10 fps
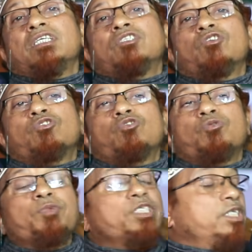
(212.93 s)
যে যত
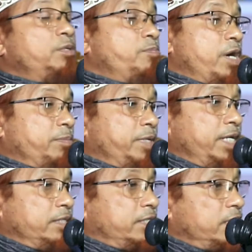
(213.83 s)
বেশি ভাবে
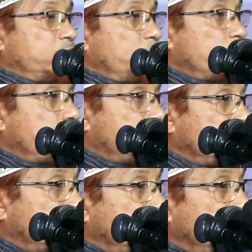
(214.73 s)
সে তত
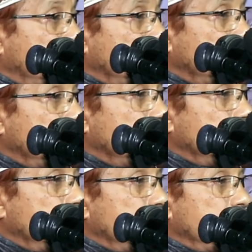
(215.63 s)
বেশি কি
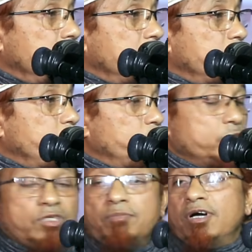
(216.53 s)

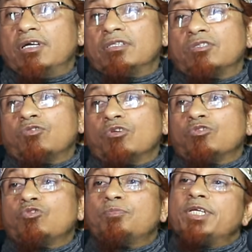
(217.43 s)
বুদ্ধিমান
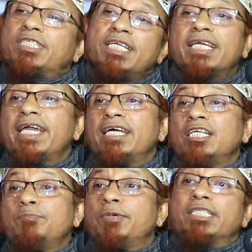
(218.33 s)
তত বেশি
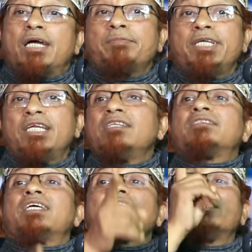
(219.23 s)
জ্ঞানী মেধাবী
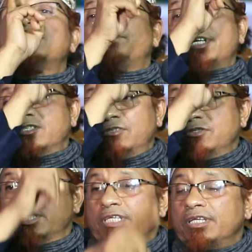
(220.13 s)
ইন্টেলিজেন্ট
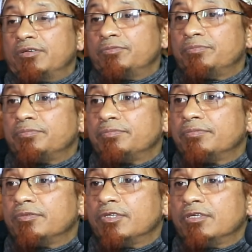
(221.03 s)
পার্সন সে
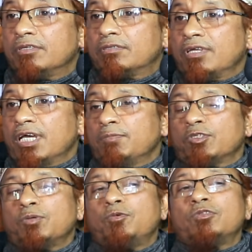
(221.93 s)
তার
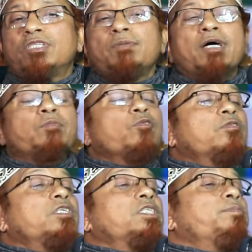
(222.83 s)
মতো বুদ্ধিমান
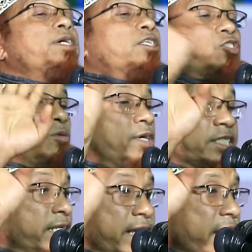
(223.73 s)
বুদ্ধিজীবী আর
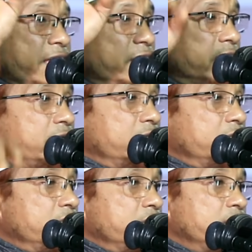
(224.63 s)
সমাজে
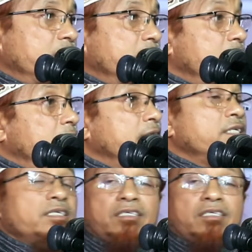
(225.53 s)
নাই